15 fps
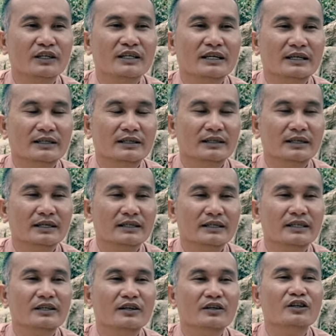nói là tới
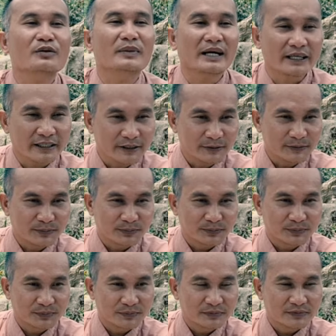cái đó có bảy
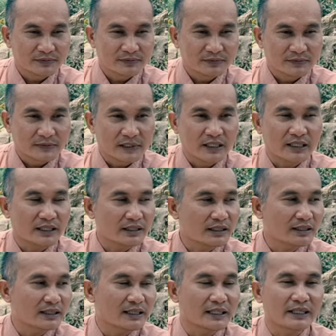nhưng anh
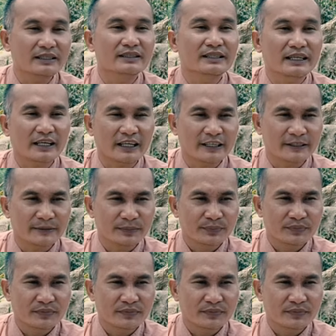tư đã thấy được hai